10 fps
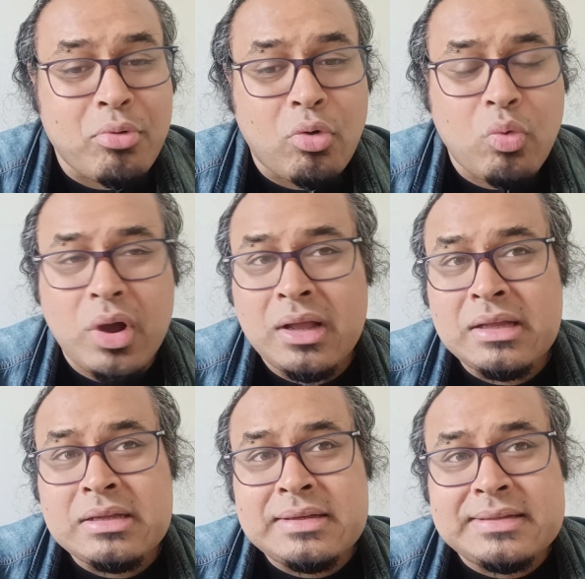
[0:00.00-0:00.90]
pourquoi
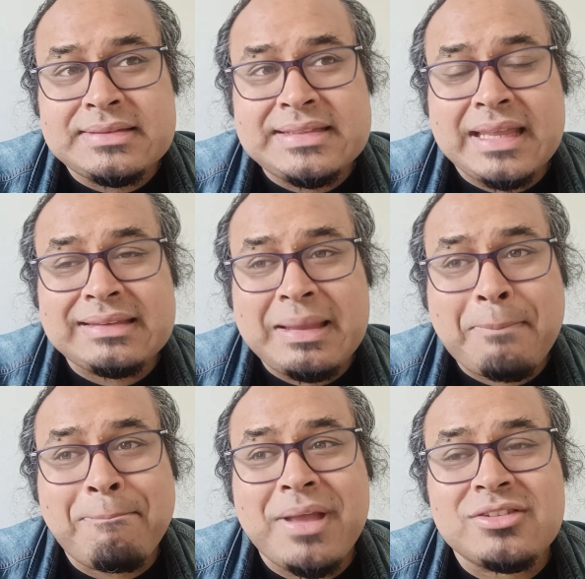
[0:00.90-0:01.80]
certains
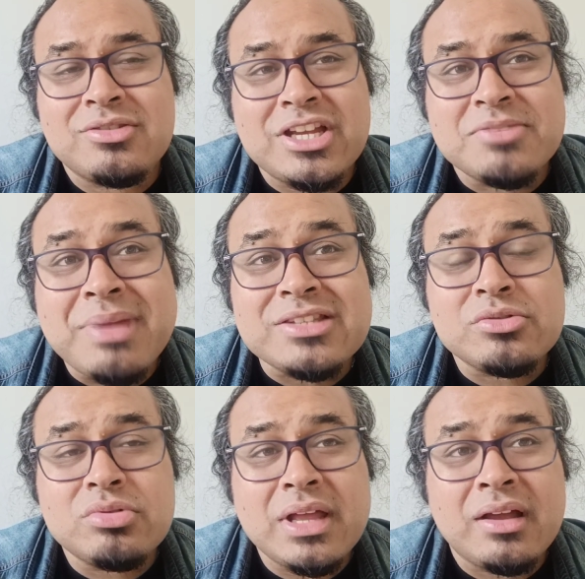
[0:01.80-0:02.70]
personnages
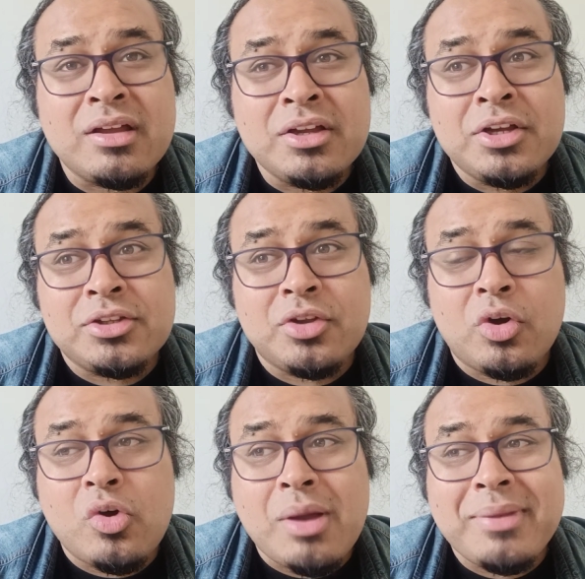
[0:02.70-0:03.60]
masculins
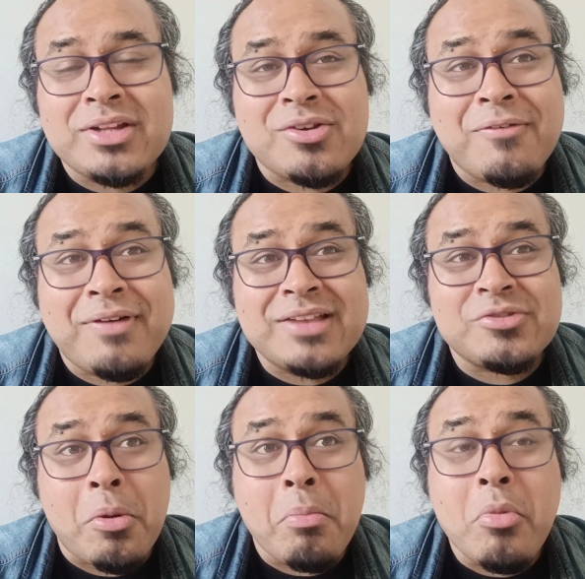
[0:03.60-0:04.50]
dans Amateur
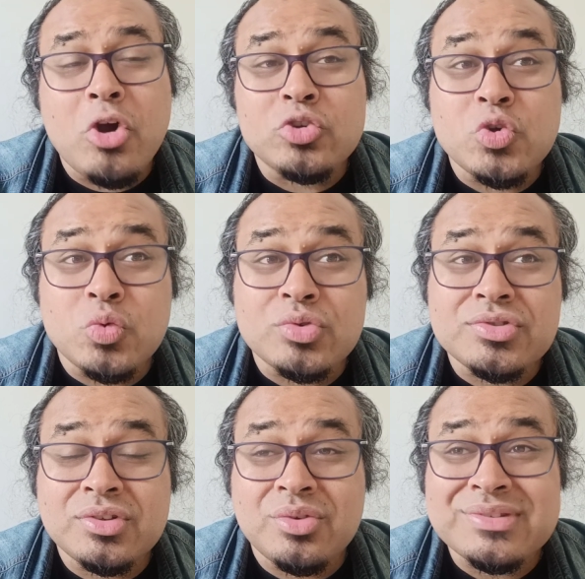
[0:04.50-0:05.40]
Phaser manquent de
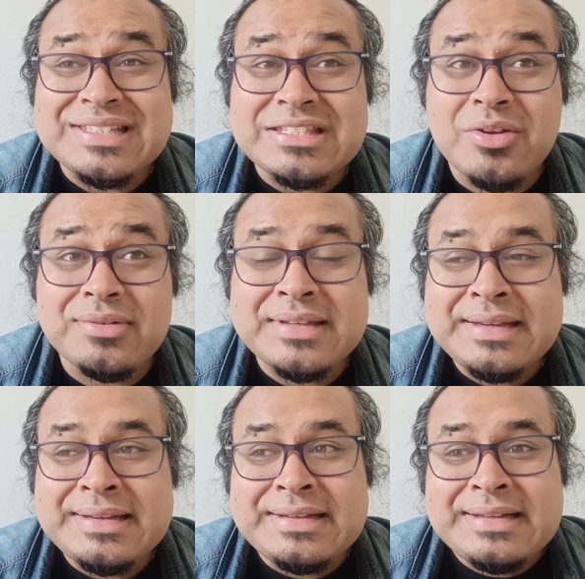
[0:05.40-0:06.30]
consistance,
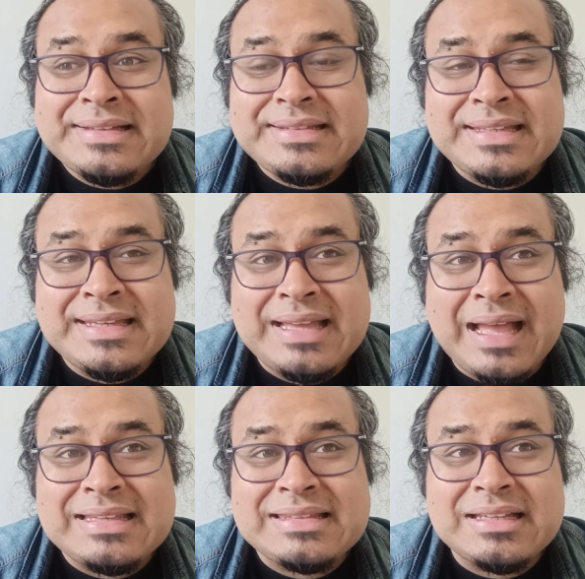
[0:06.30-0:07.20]
c'est
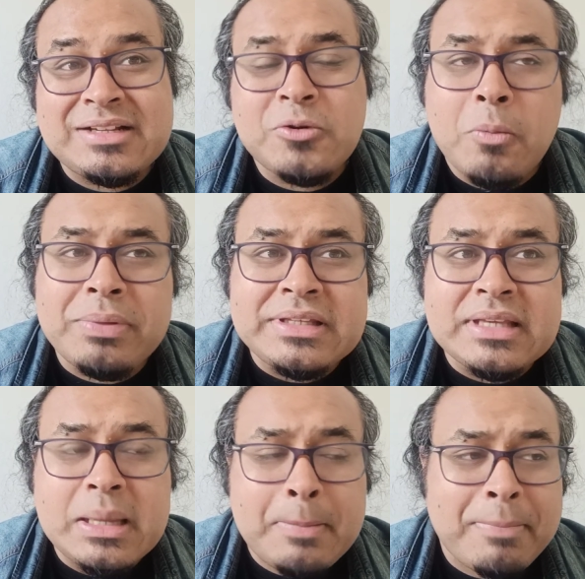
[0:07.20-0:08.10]
assez
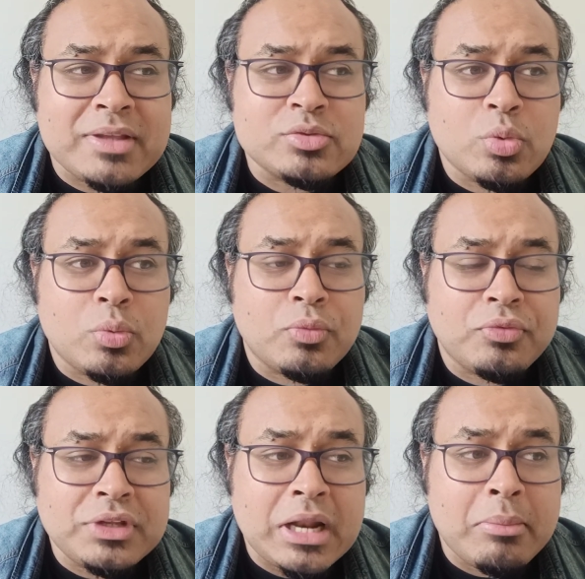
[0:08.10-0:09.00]
compliqué parce que
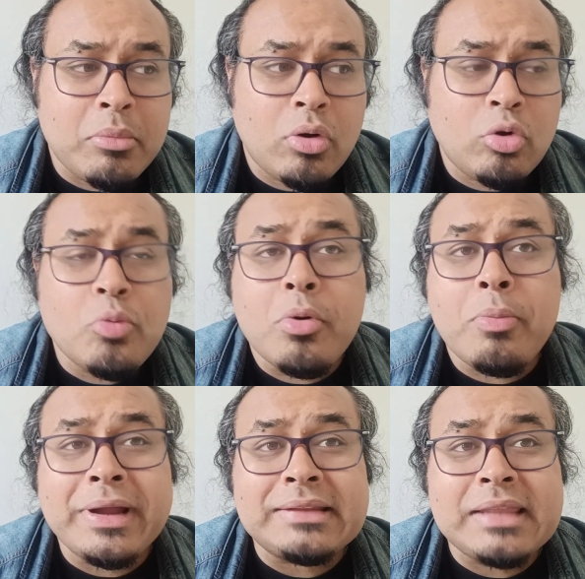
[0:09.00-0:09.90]
finalement, le
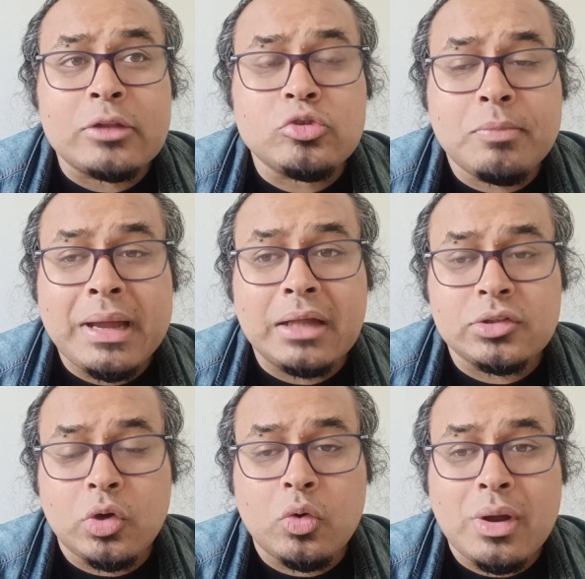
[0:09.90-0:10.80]
propriétaire du bar
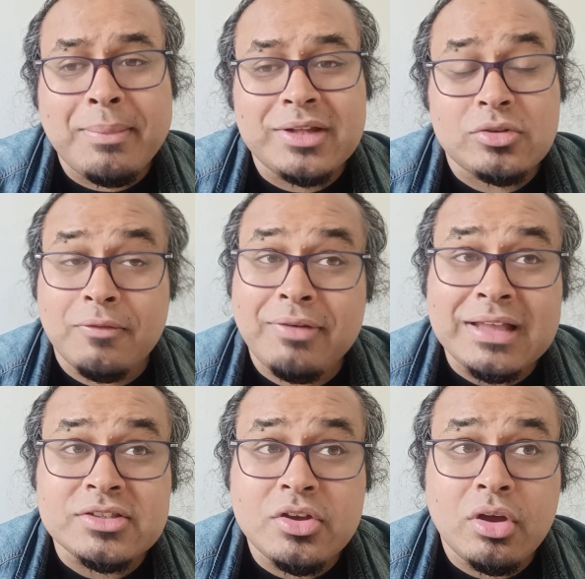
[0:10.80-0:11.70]
dans OMA sur
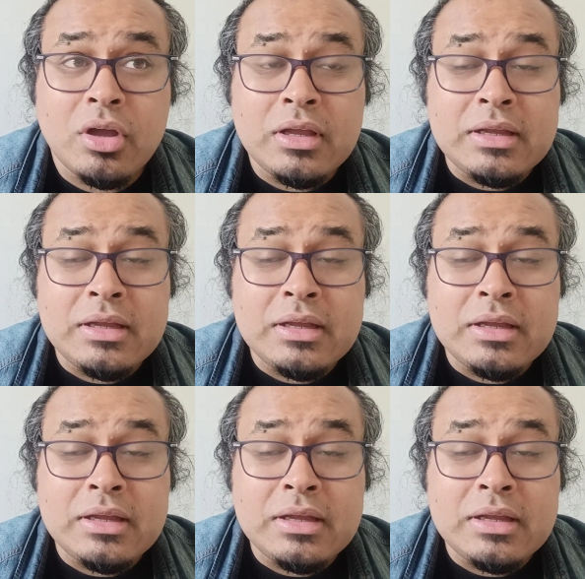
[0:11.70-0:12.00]
Phaser